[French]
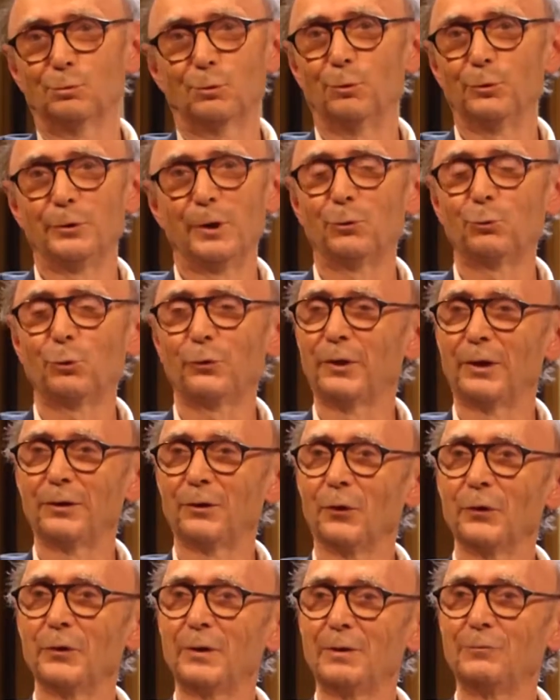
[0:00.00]
on y est tous
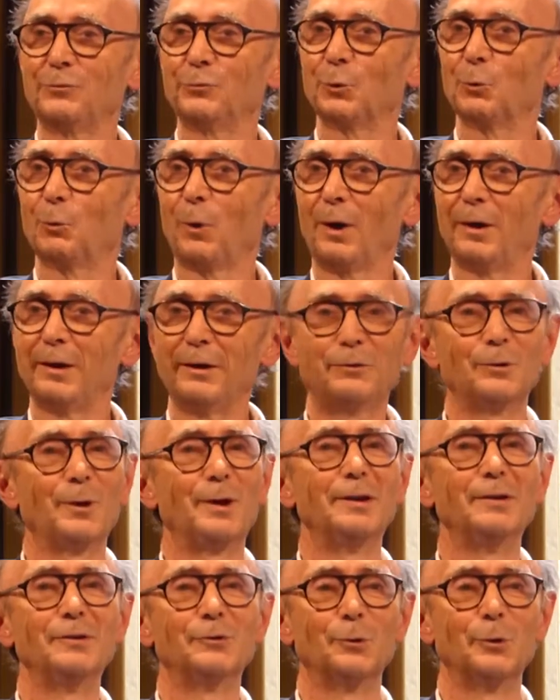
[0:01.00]
attentifs, je crois, les uns
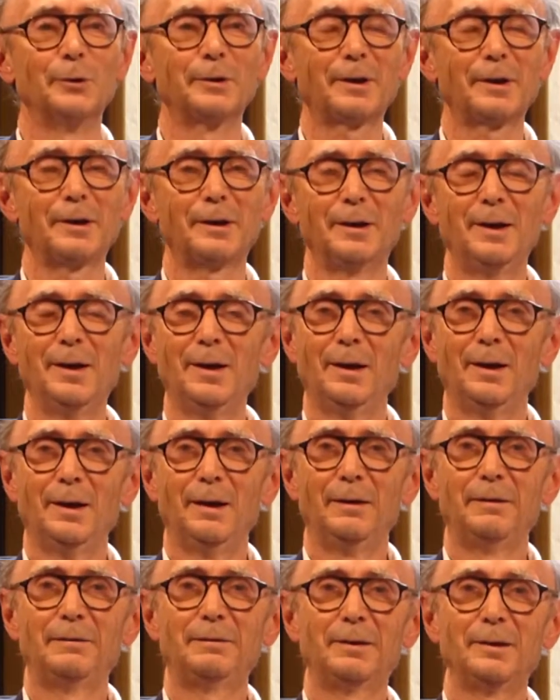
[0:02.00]
et les autres. Et
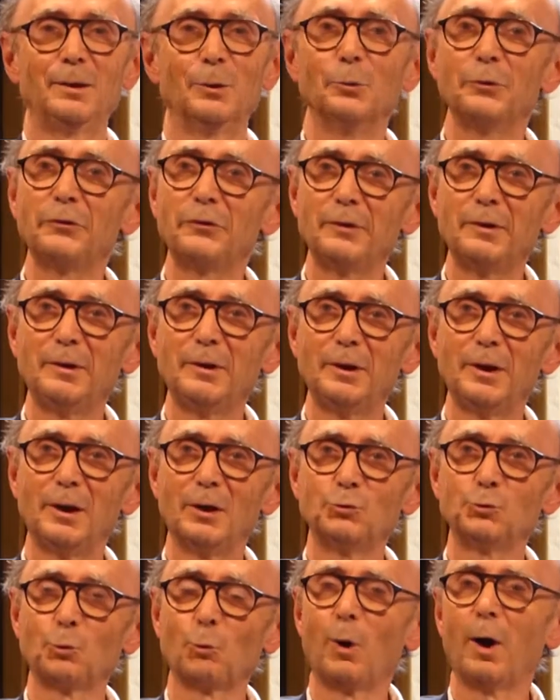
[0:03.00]
c'est aussi,
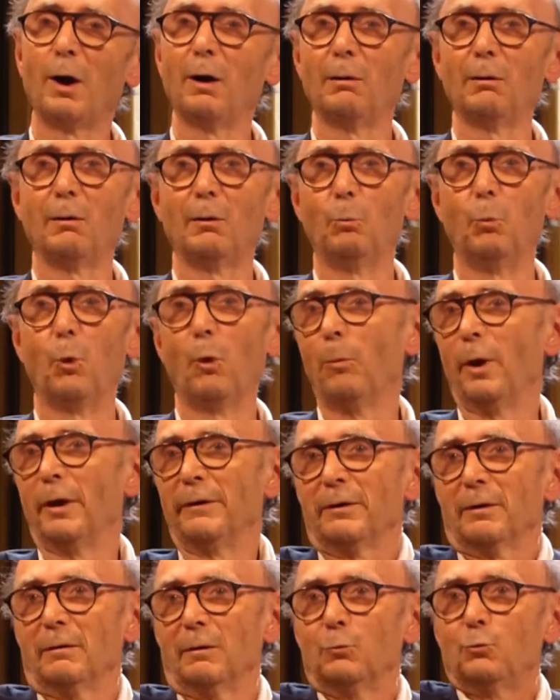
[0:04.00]
euh, je crois, euh, bon, bah,
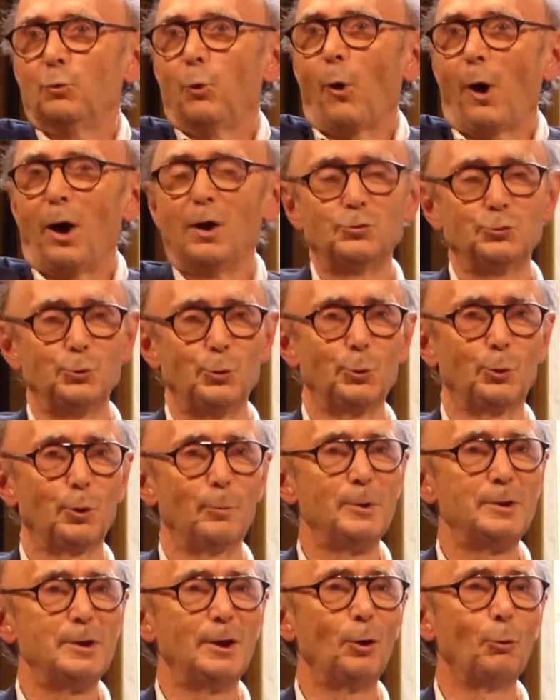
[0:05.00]
ça encourage le
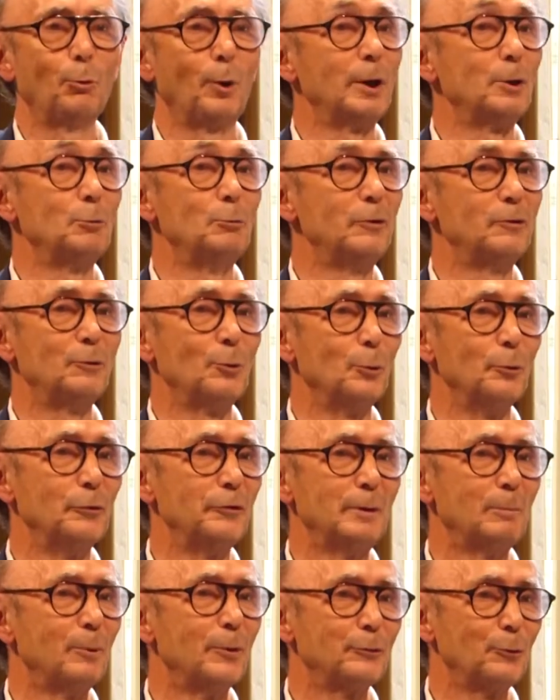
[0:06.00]
comité de droit linguistique
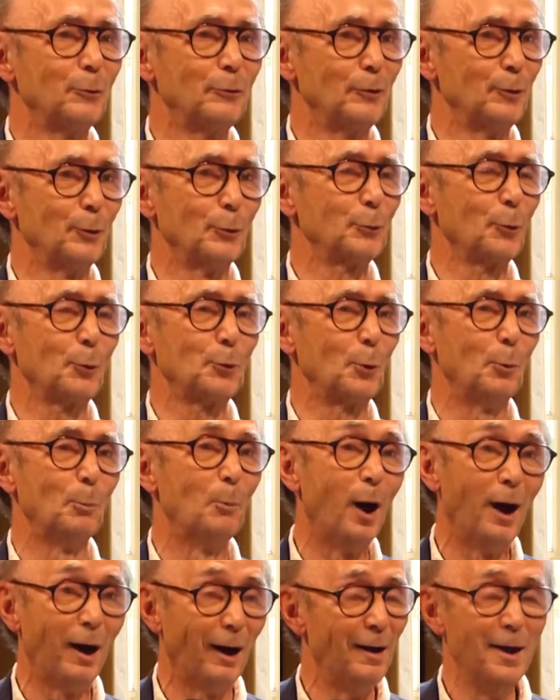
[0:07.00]
aussi, parce que c'est notre
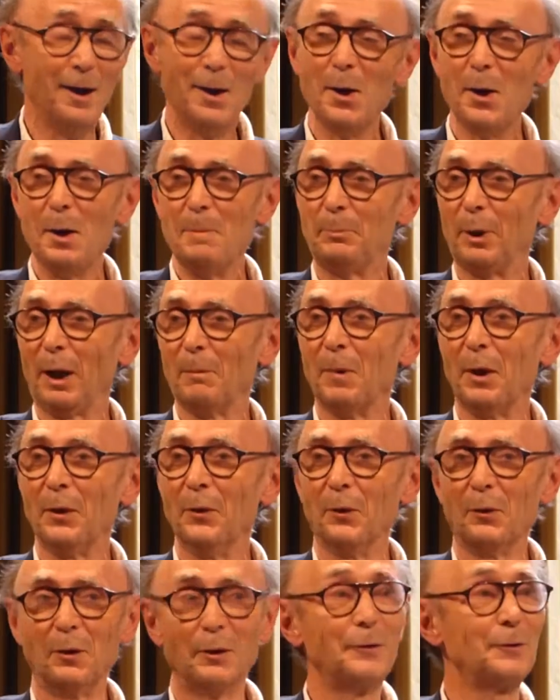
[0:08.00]
combat
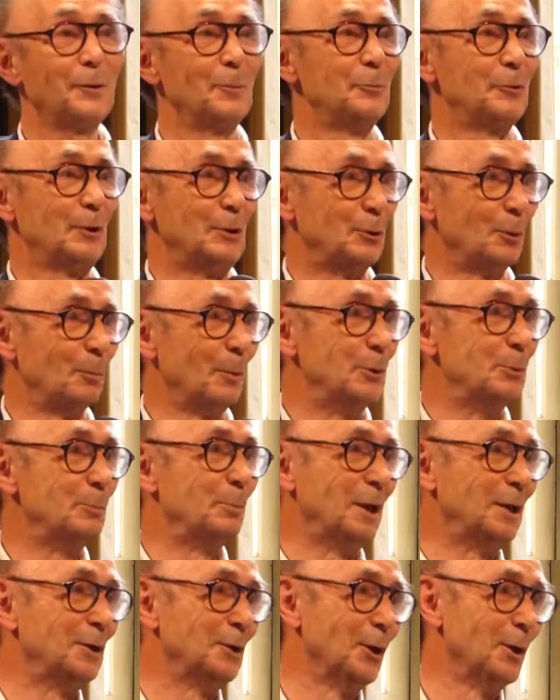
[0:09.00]
permanent, comme c'est le combat du
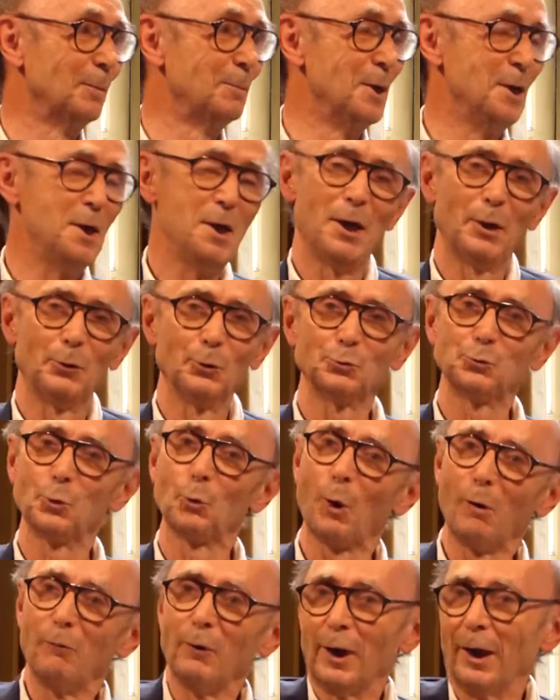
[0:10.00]
Pen Club. Donc je
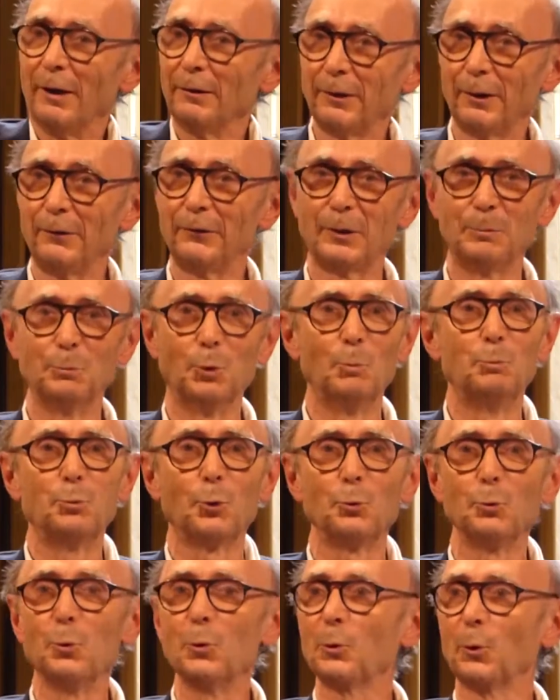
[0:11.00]
crois, voilà, c'est bon
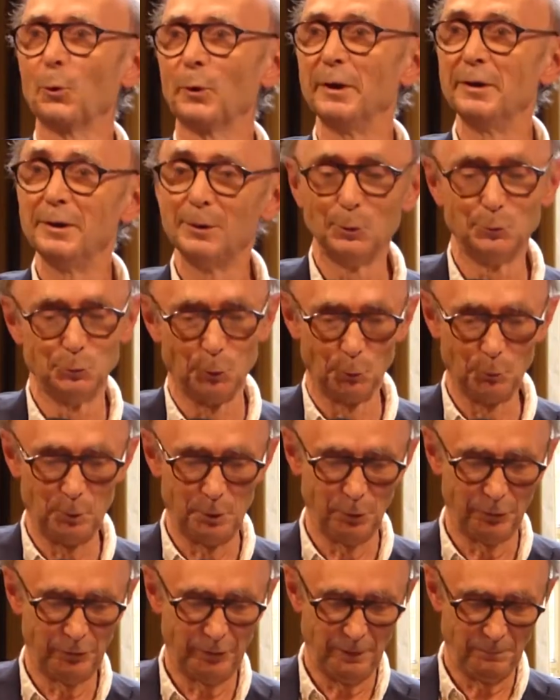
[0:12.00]
pour nous qu'on l'ait dit
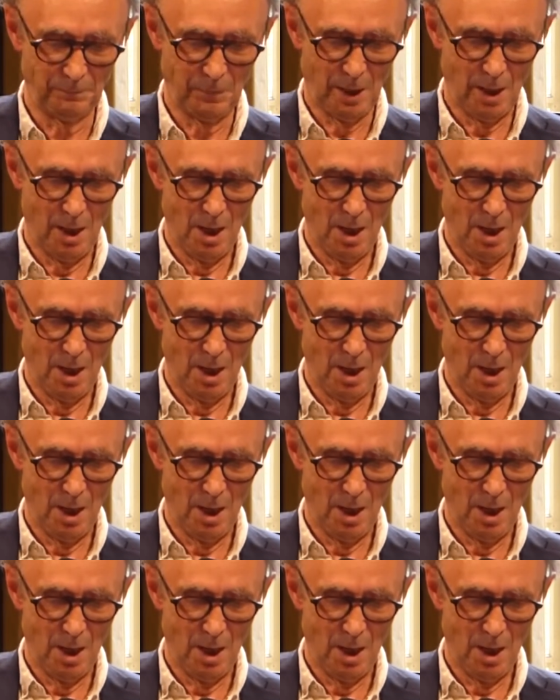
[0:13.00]
aujourd'hui aussi.